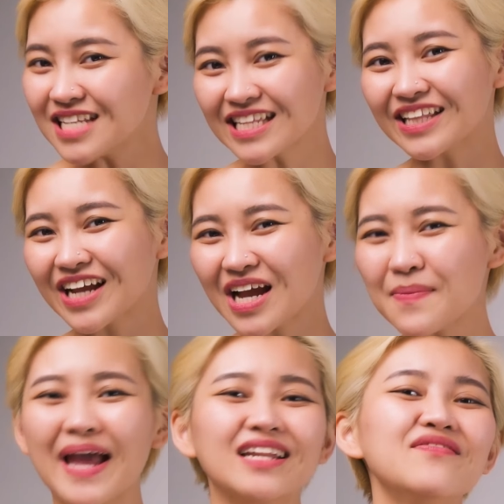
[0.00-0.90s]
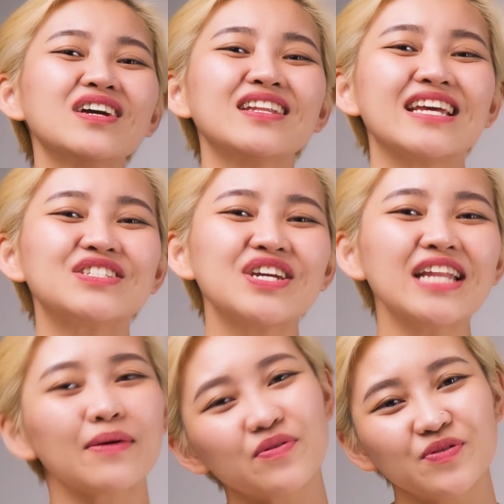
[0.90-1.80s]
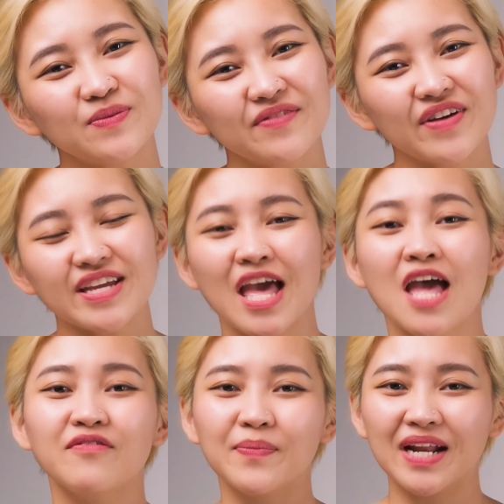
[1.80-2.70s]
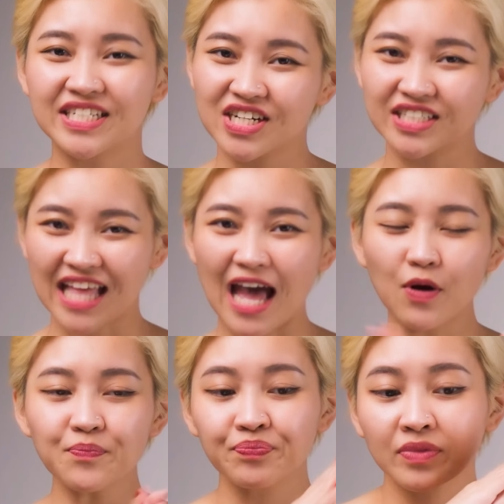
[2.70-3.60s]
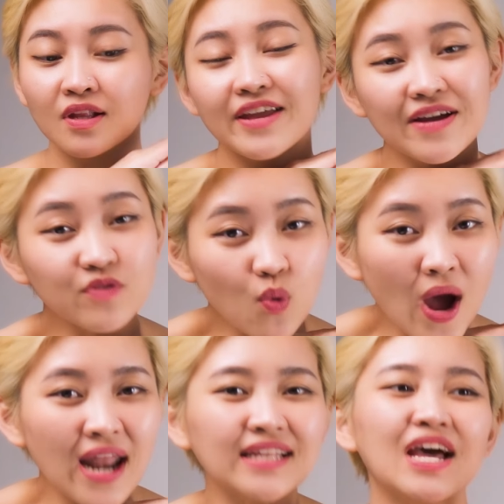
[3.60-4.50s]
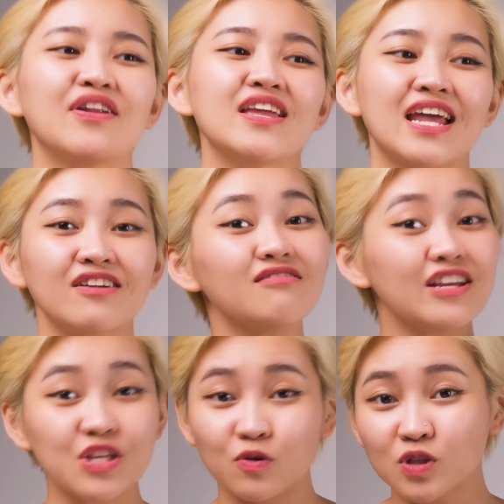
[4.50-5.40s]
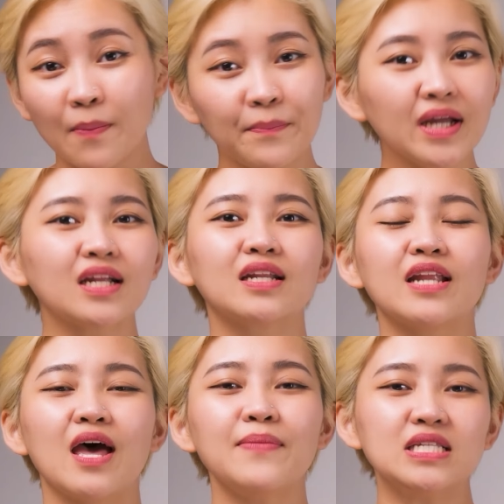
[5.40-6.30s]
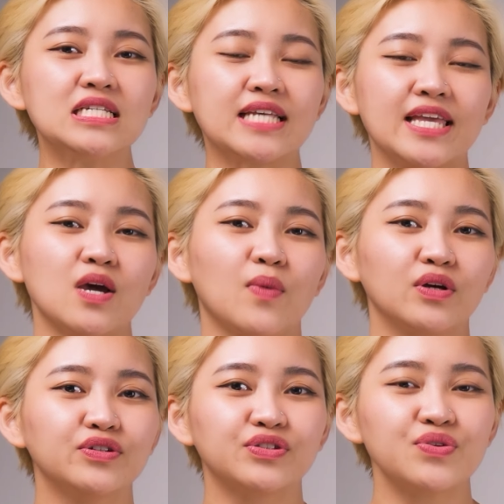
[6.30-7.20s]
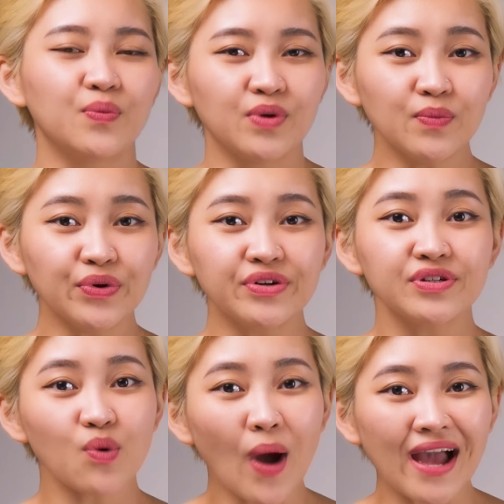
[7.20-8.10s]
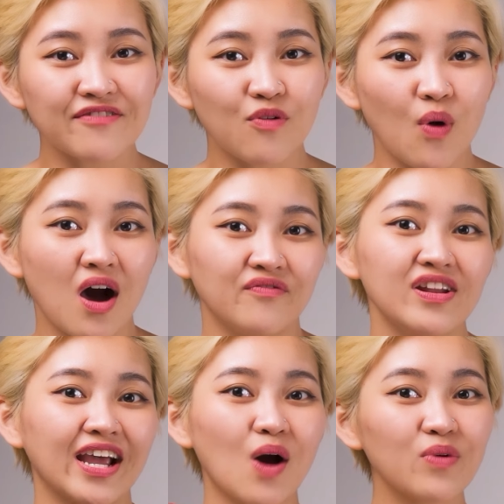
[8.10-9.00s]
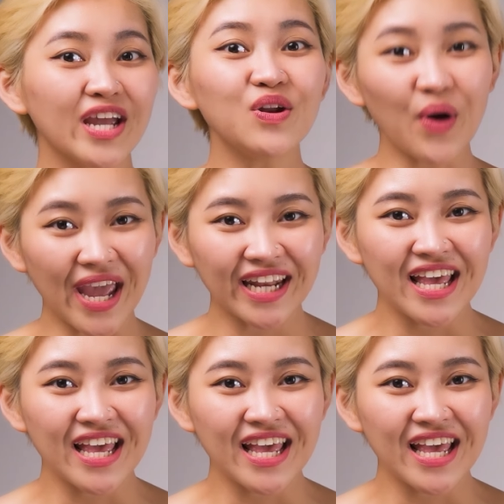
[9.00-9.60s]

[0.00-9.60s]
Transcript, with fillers: Xin chào tất cả các bạn đến với kênh giải trí Nam Một Phương TV và mình là Trần Thảo thời gian vừa qua là thảo đã dành rất là nhiều topic để mà chia sẻ cho mọi người sử dụng những mùi hương nước hoa phù hợp với lại không khí noel